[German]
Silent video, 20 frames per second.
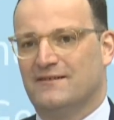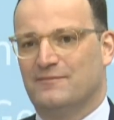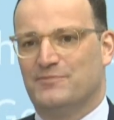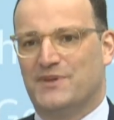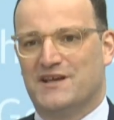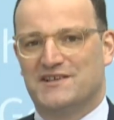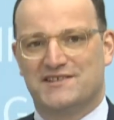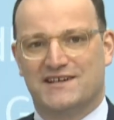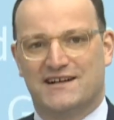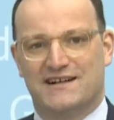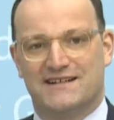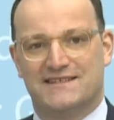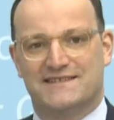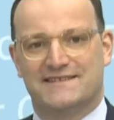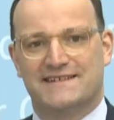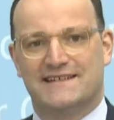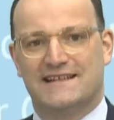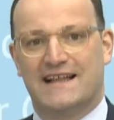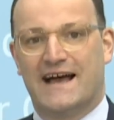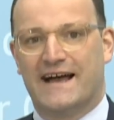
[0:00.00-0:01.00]
besser
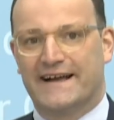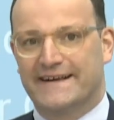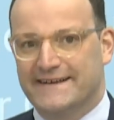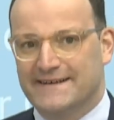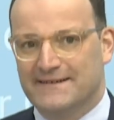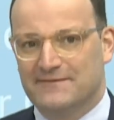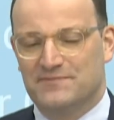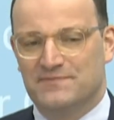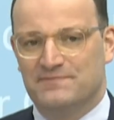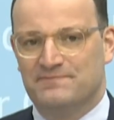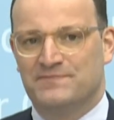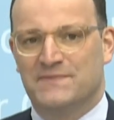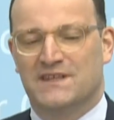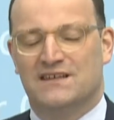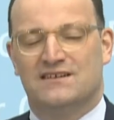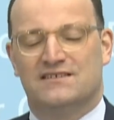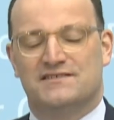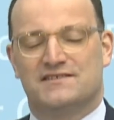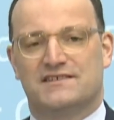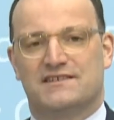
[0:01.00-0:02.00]
als die Lage.
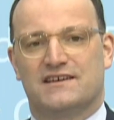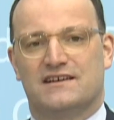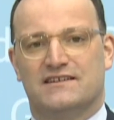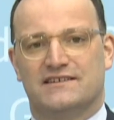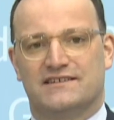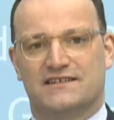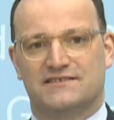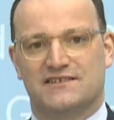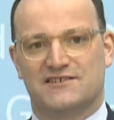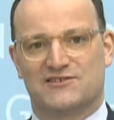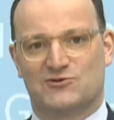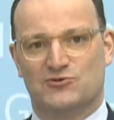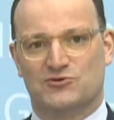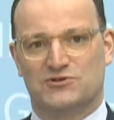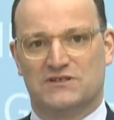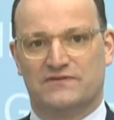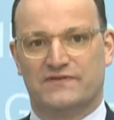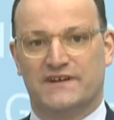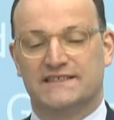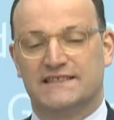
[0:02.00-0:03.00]
Sicherlich hat das
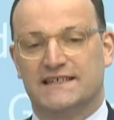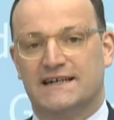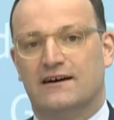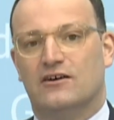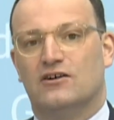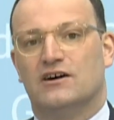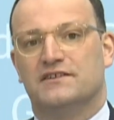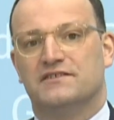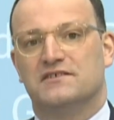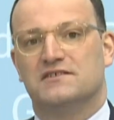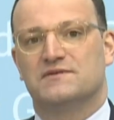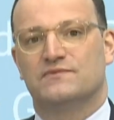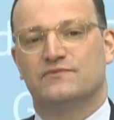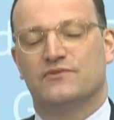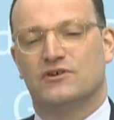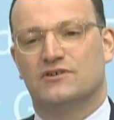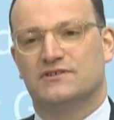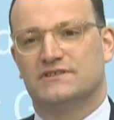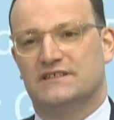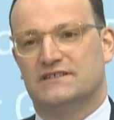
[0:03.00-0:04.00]
gute Wetter auch an diesem
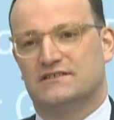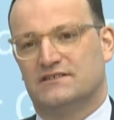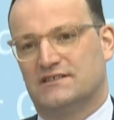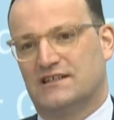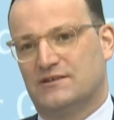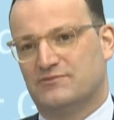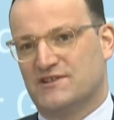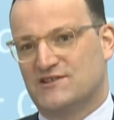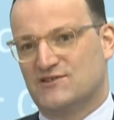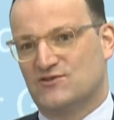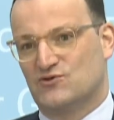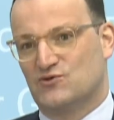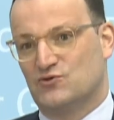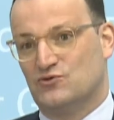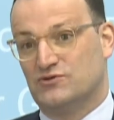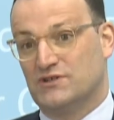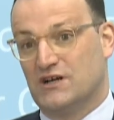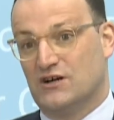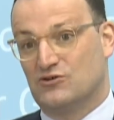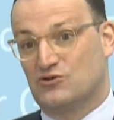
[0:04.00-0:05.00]
Wochenende damit zu
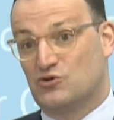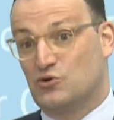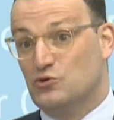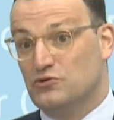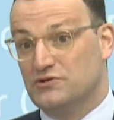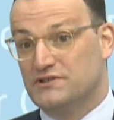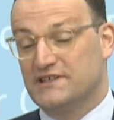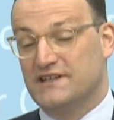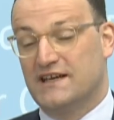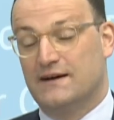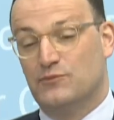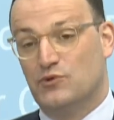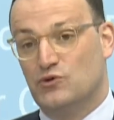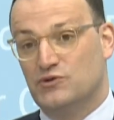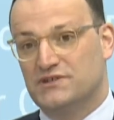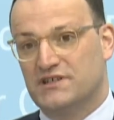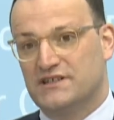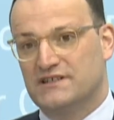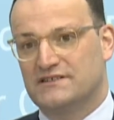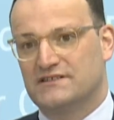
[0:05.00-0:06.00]
tun, auch gute,
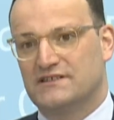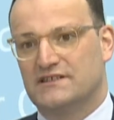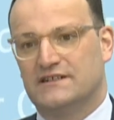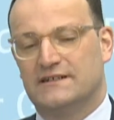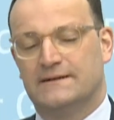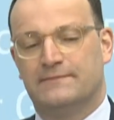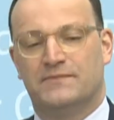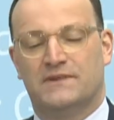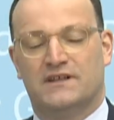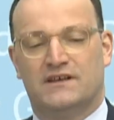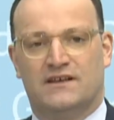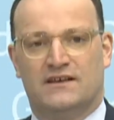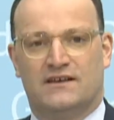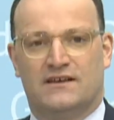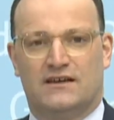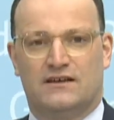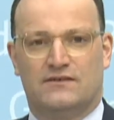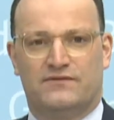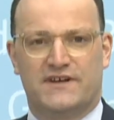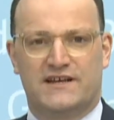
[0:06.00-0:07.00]
ermutigende
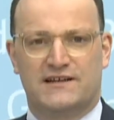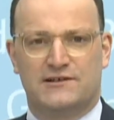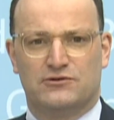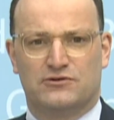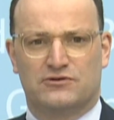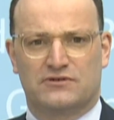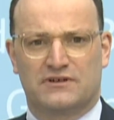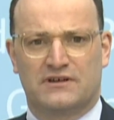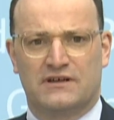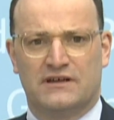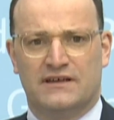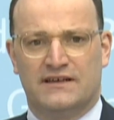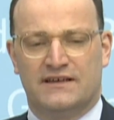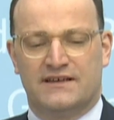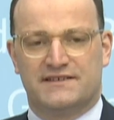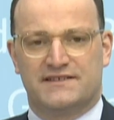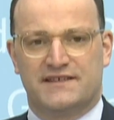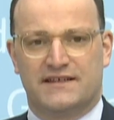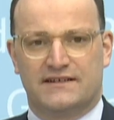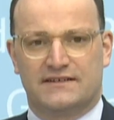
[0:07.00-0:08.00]
Entwicklungen,
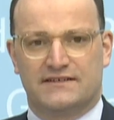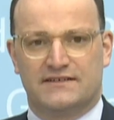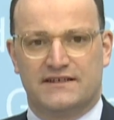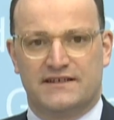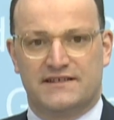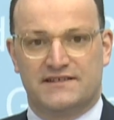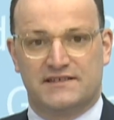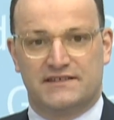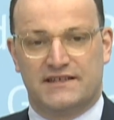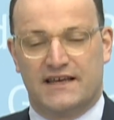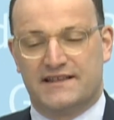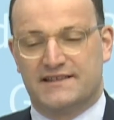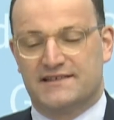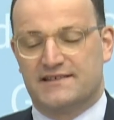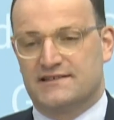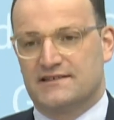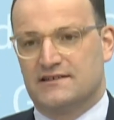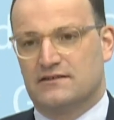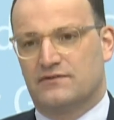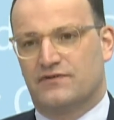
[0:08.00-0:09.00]
sinkende
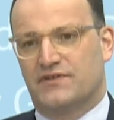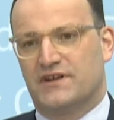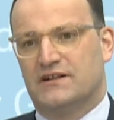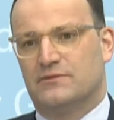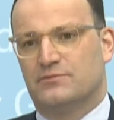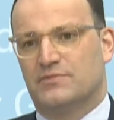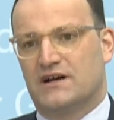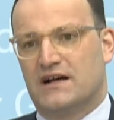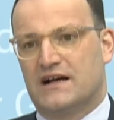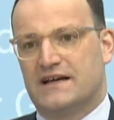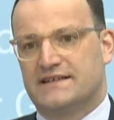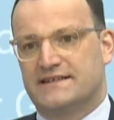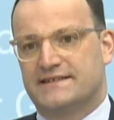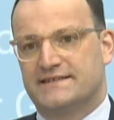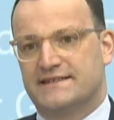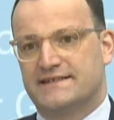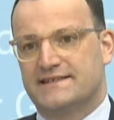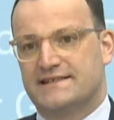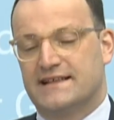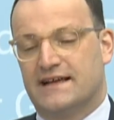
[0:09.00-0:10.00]
Inzidenzen in vielen
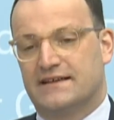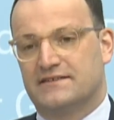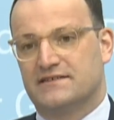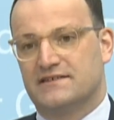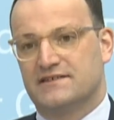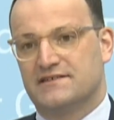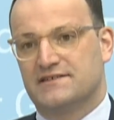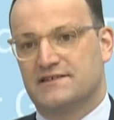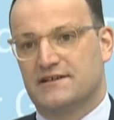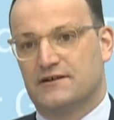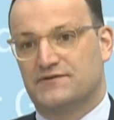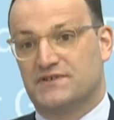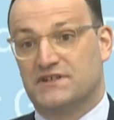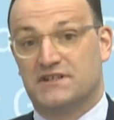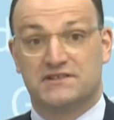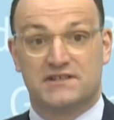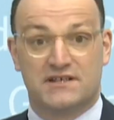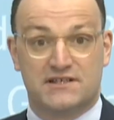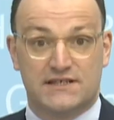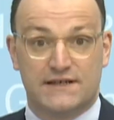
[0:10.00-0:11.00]
Bereichen des Landes, auf den
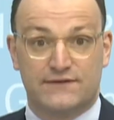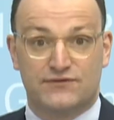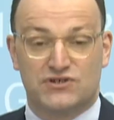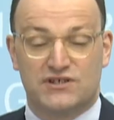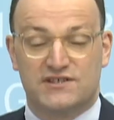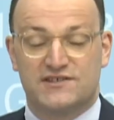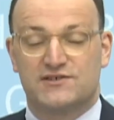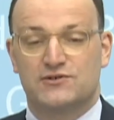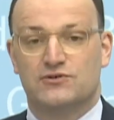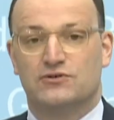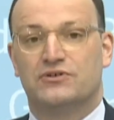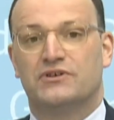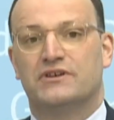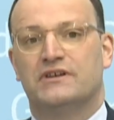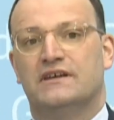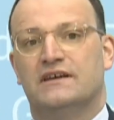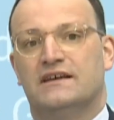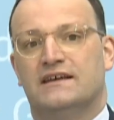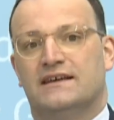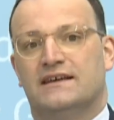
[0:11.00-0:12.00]
Intensivstationen